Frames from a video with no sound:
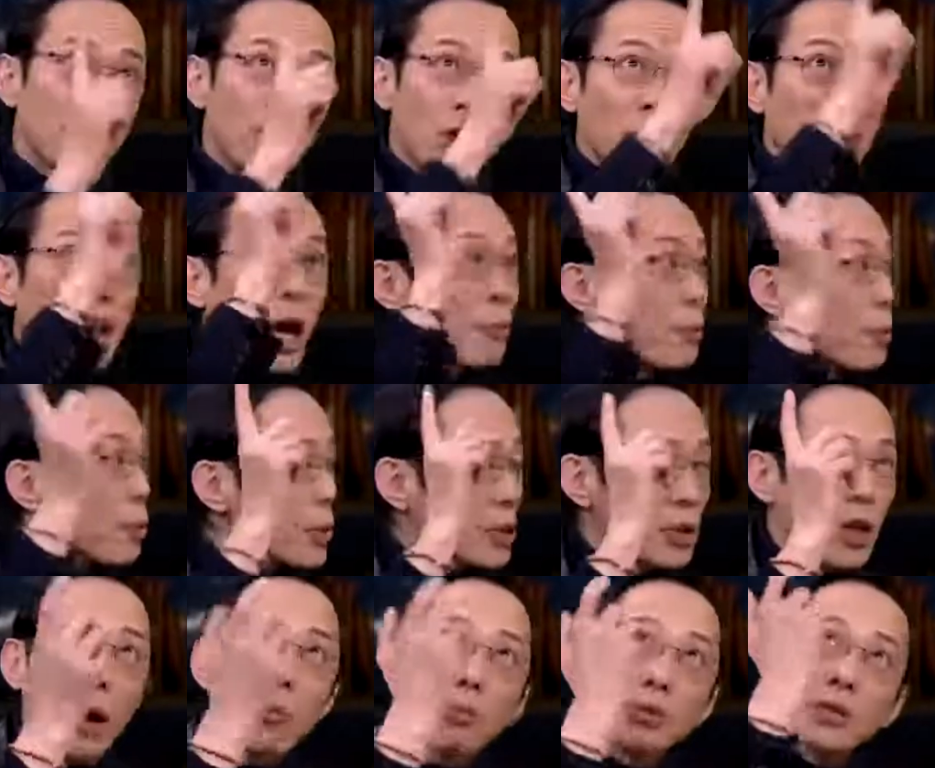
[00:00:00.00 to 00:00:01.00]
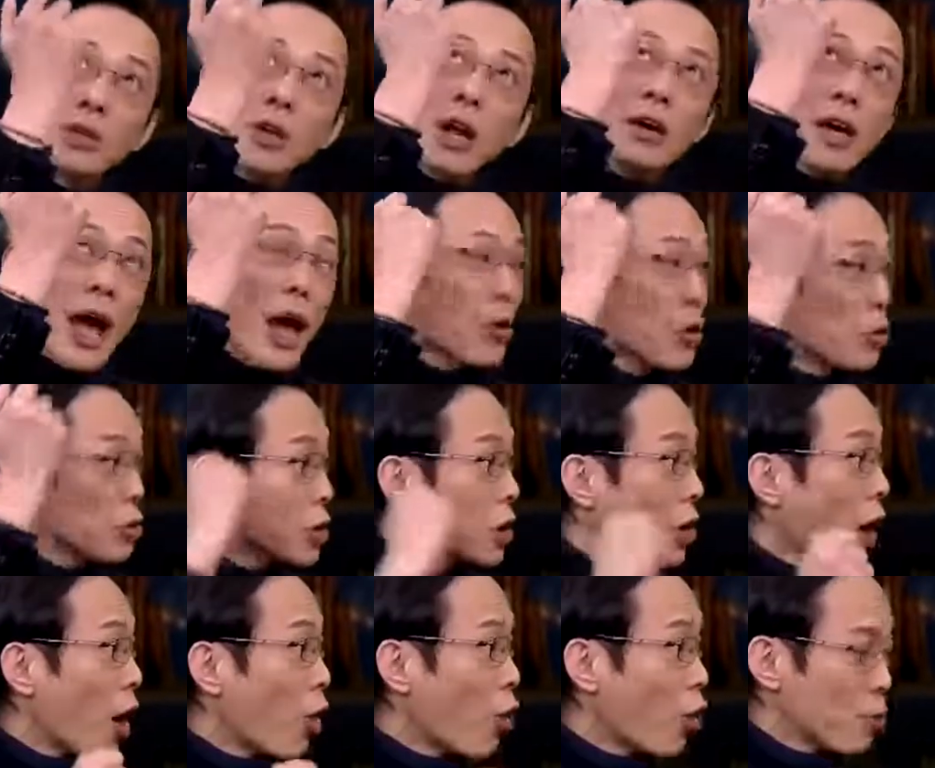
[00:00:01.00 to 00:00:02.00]
因为他他不知道开空
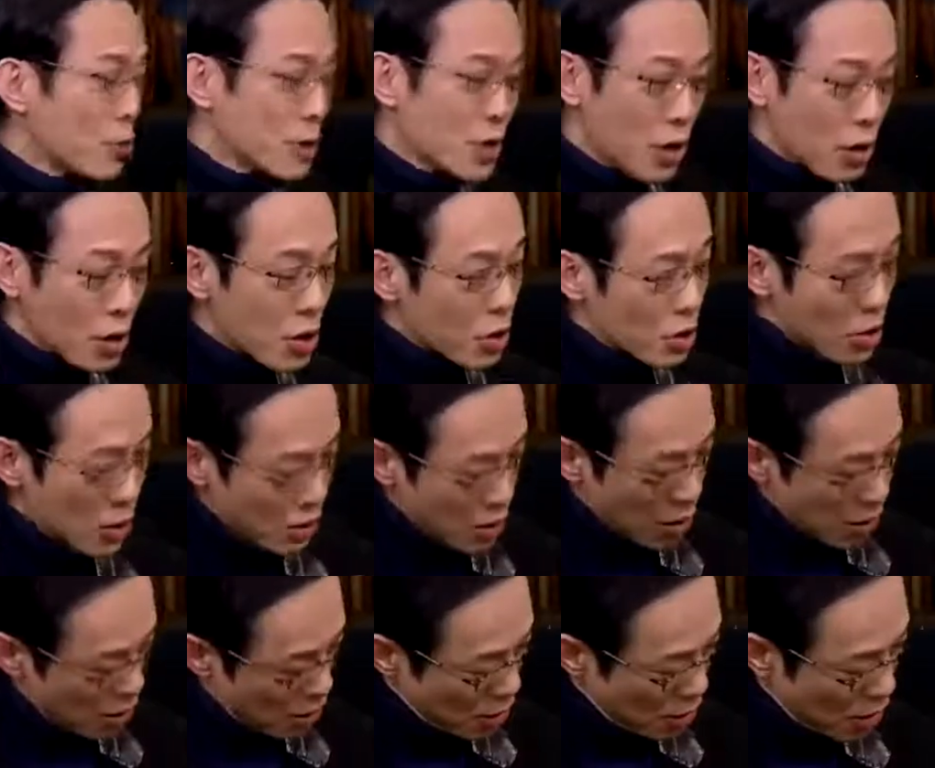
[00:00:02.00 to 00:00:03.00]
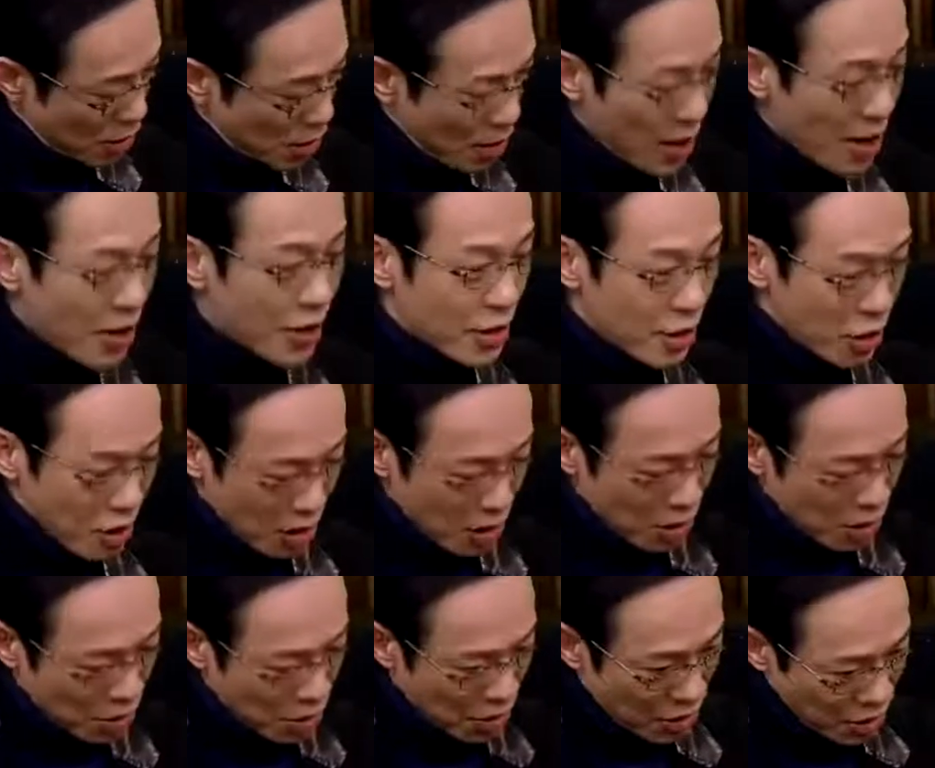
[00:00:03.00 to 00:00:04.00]
调，我们有个有有个有
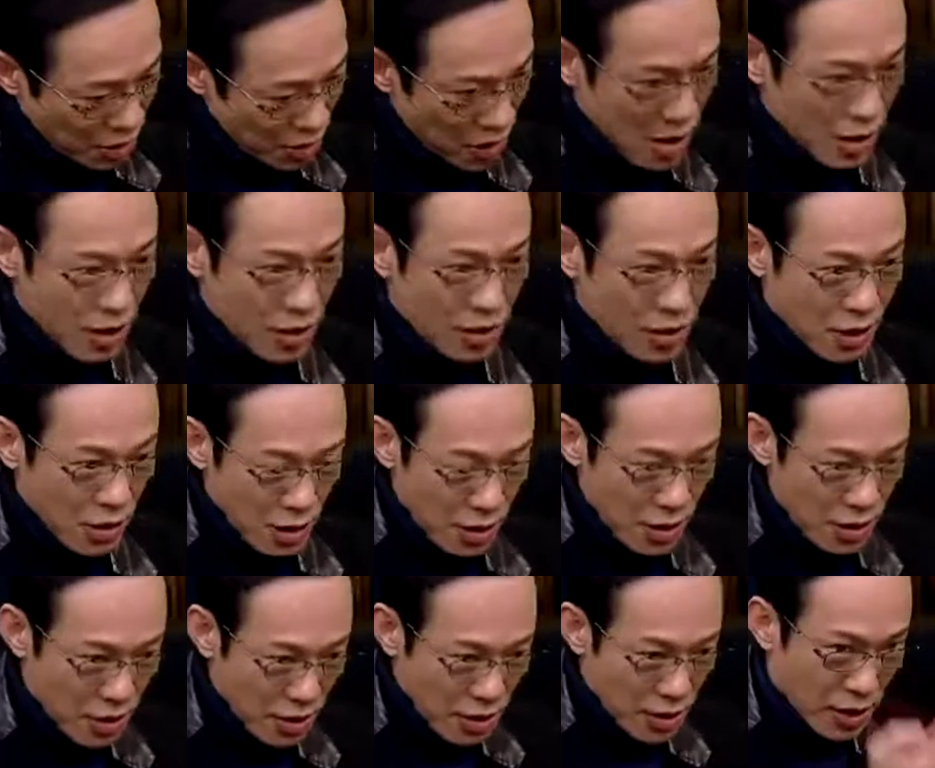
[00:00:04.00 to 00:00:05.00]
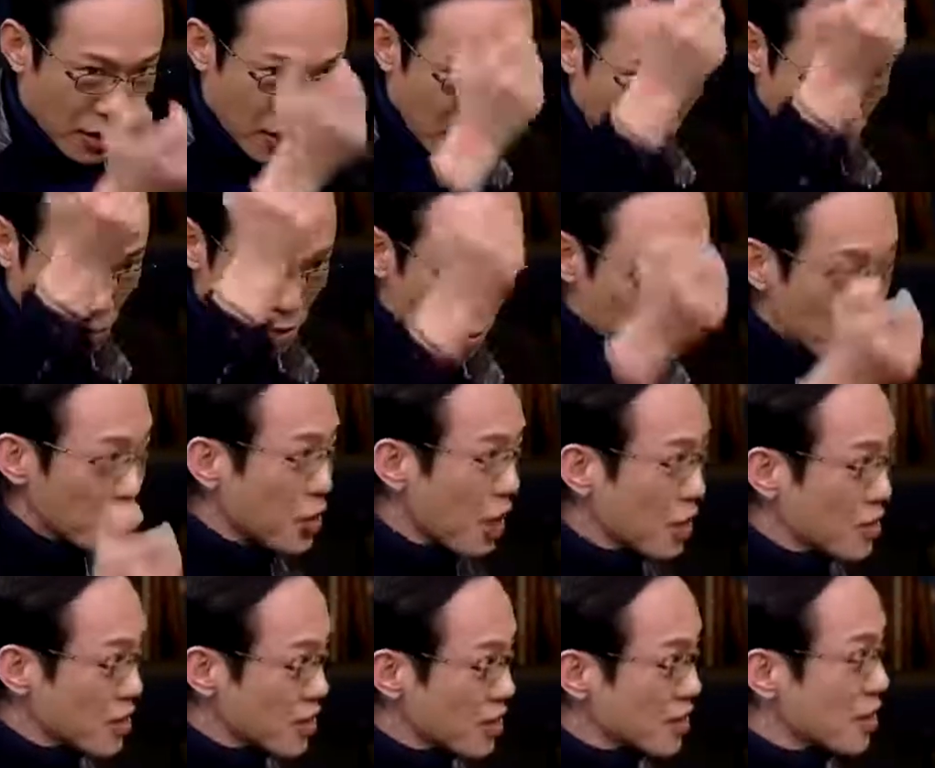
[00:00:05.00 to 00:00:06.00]
有有个有个有有个空
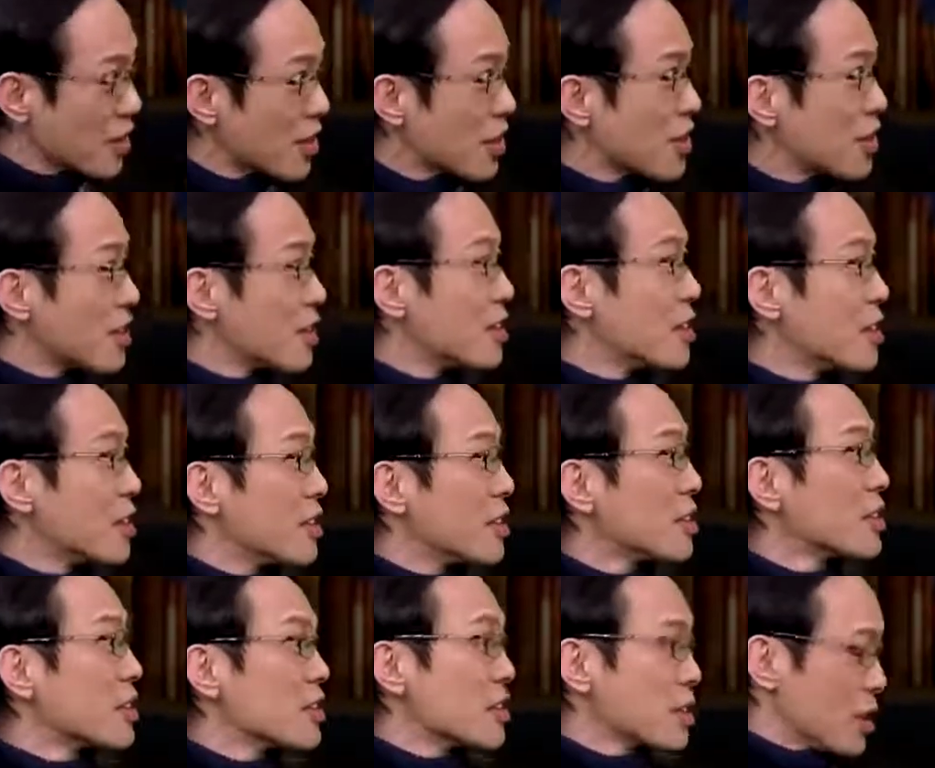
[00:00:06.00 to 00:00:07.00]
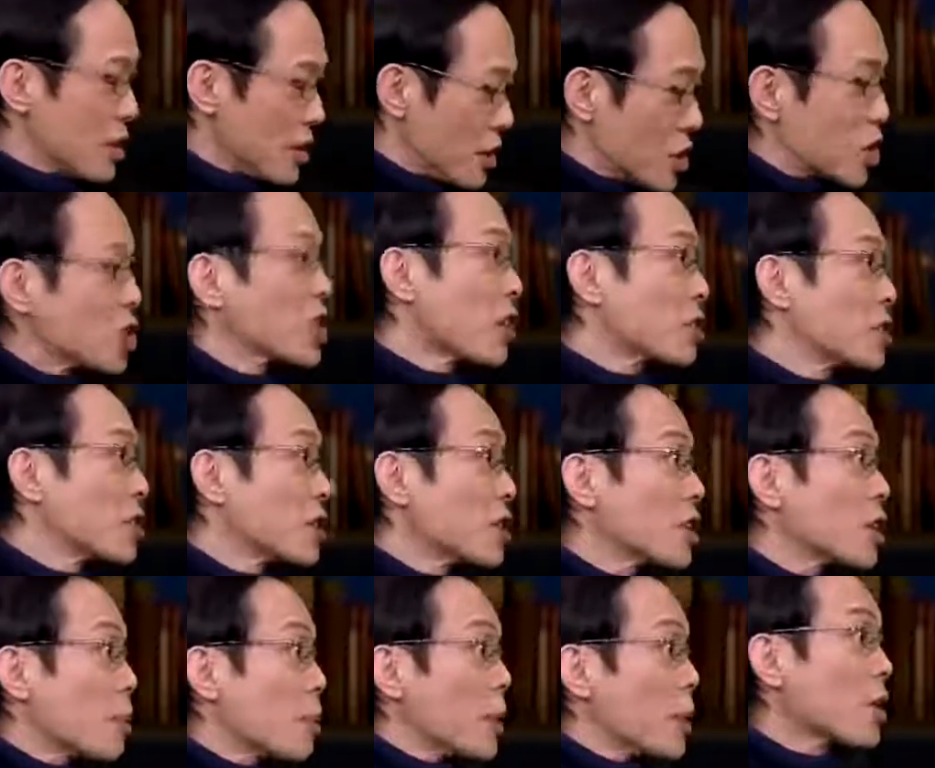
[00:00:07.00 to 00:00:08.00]
调是一个一个一个小机
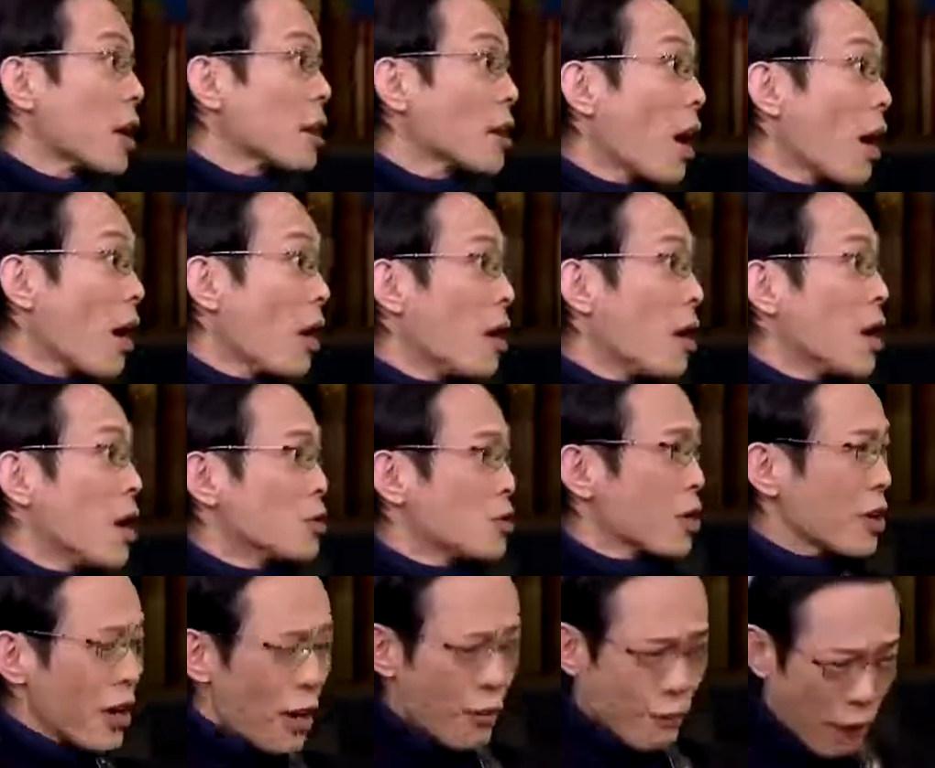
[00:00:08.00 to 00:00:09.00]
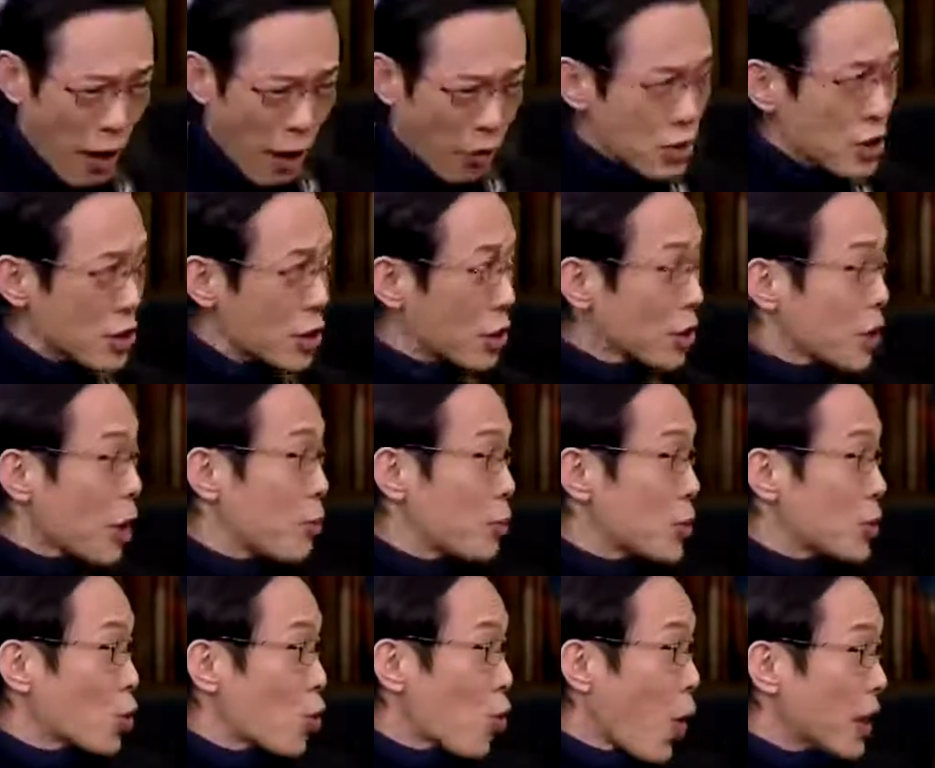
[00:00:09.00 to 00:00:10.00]
器，他没找到，所以那个房子里他
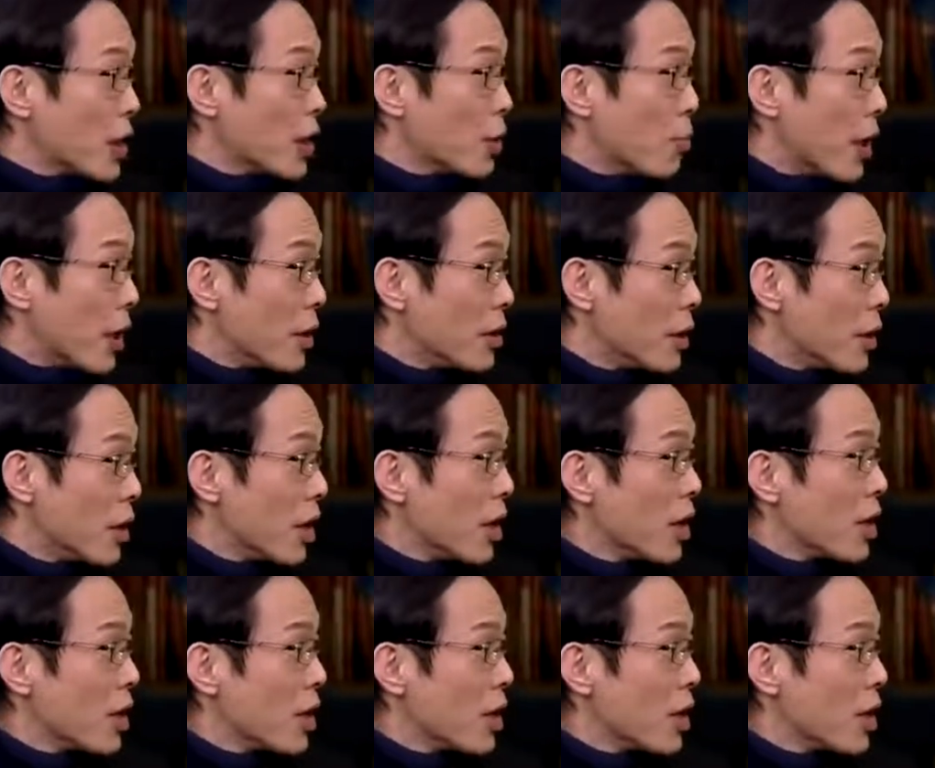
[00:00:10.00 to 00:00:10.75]
必须关着门，